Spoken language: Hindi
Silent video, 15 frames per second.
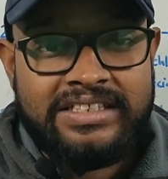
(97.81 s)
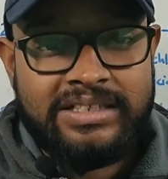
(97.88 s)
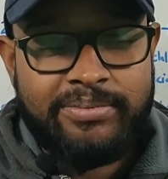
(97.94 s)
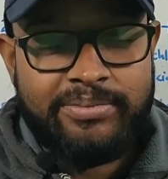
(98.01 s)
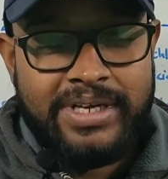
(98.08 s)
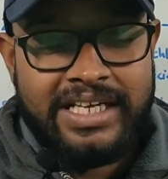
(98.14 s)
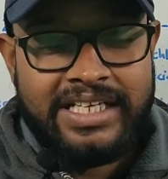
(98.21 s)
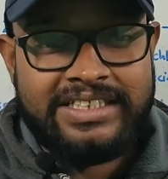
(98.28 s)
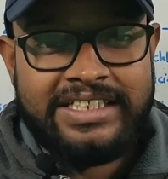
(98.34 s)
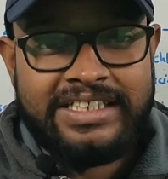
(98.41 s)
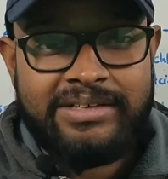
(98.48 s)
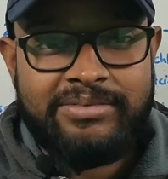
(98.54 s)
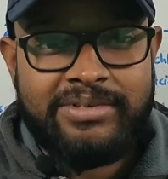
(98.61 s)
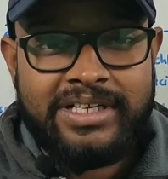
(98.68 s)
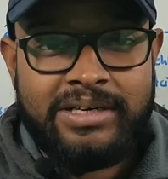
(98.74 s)
जब भी किसी
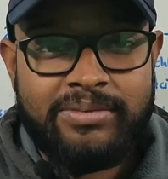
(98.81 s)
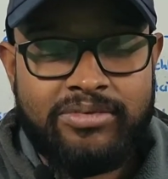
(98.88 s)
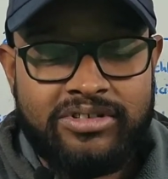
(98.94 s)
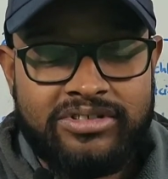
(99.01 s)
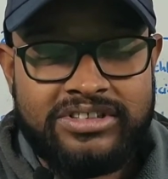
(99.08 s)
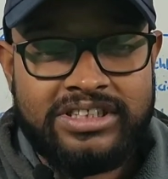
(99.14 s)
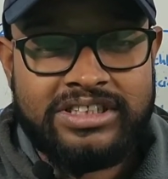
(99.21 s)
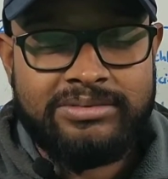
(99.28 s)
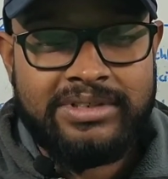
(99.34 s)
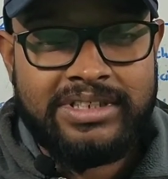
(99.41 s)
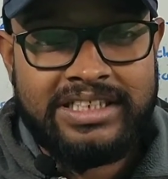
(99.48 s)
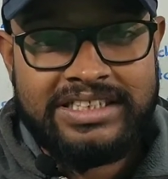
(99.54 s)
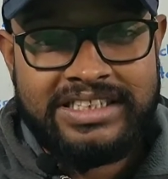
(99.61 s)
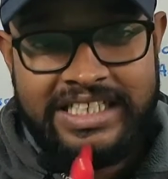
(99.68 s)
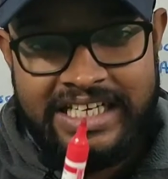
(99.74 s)
केमिकल प्रोसेस में
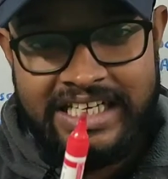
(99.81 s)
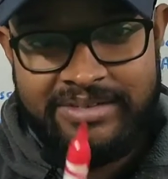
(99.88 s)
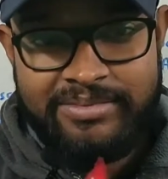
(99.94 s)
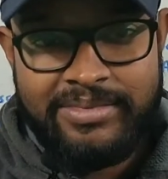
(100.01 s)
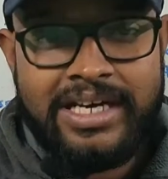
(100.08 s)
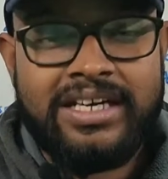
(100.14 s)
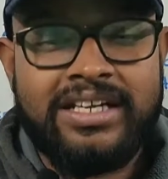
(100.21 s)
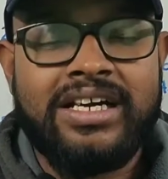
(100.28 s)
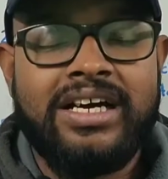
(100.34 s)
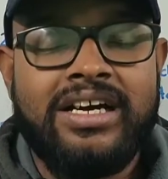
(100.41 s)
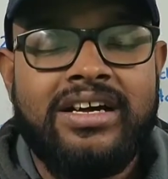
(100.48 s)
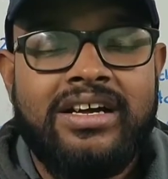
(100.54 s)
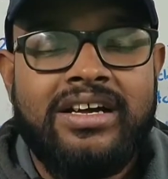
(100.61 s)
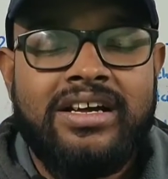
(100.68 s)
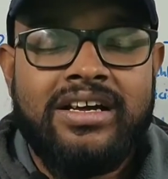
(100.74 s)
किसी एलिमेंट का
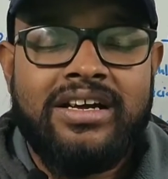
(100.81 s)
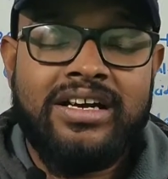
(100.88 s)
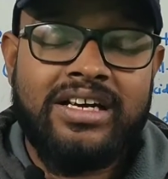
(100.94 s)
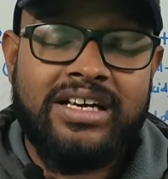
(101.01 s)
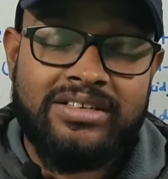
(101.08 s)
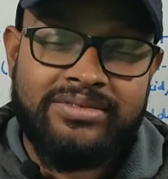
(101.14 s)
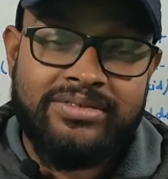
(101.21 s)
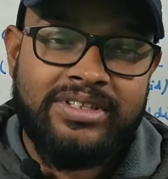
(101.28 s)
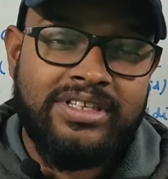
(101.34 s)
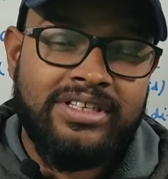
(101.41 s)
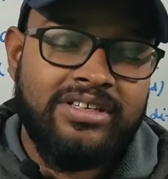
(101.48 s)
अगर